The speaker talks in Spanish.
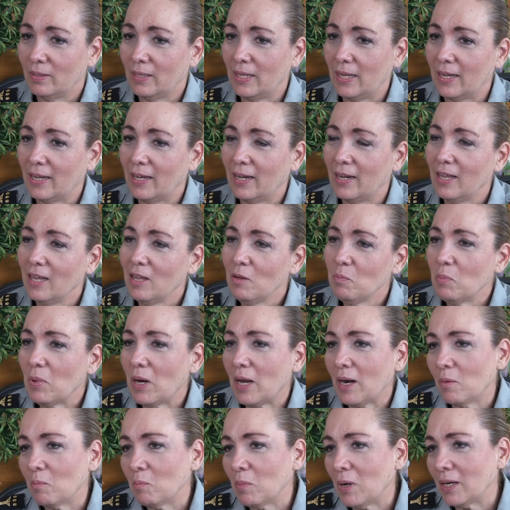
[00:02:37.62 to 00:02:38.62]
te cree
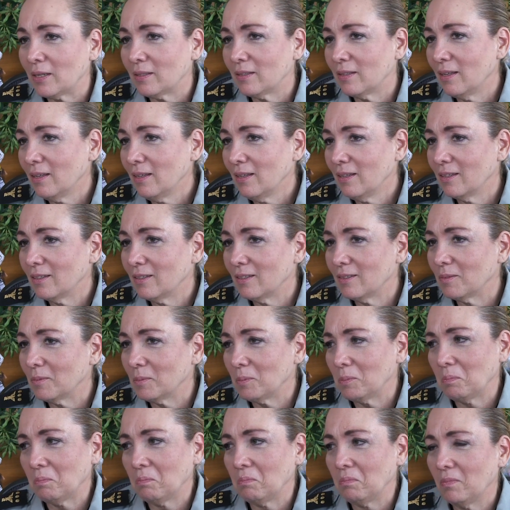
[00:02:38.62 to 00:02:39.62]
para amarte
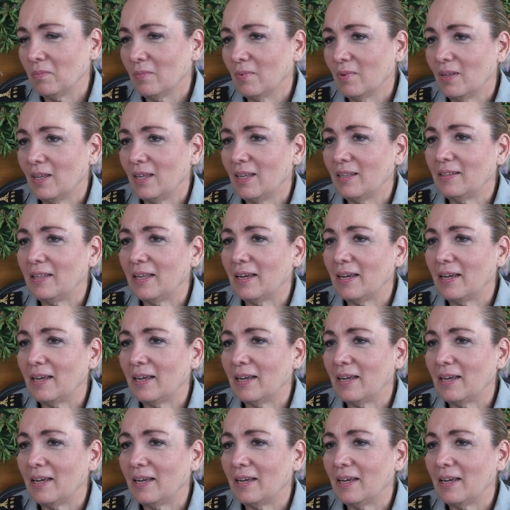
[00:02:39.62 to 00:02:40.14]
y